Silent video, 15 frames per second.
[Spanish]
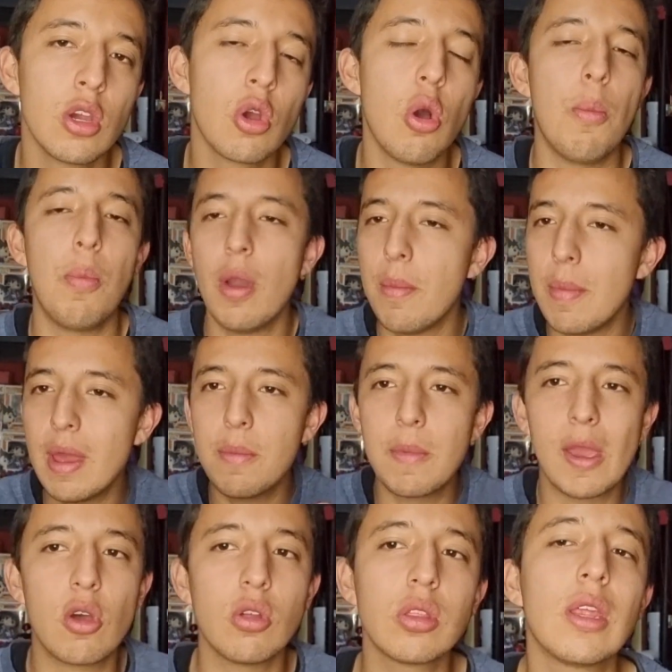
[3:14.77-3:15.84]
Como pueden ver,
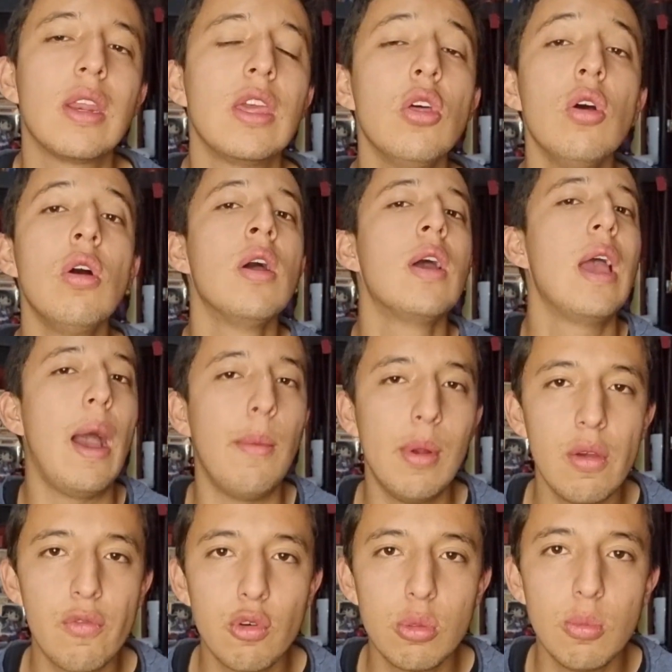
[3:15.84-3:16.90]
mi contenido,
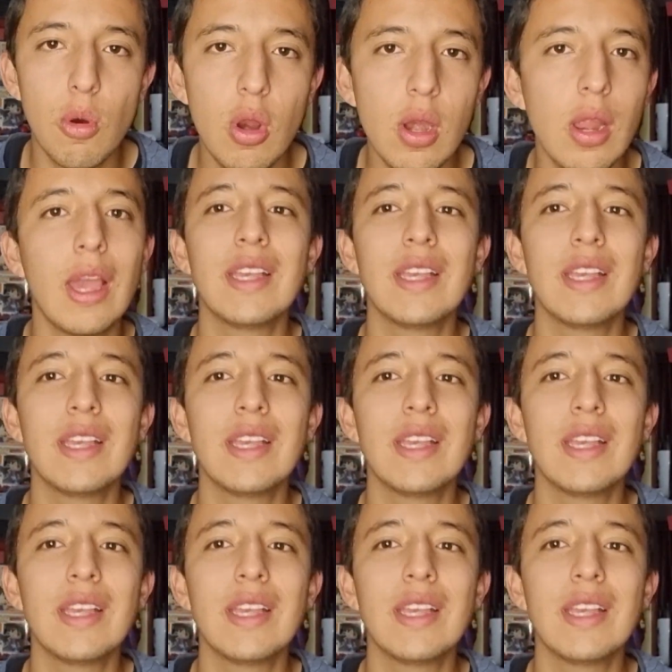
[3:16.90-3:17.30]
habla de fútbol,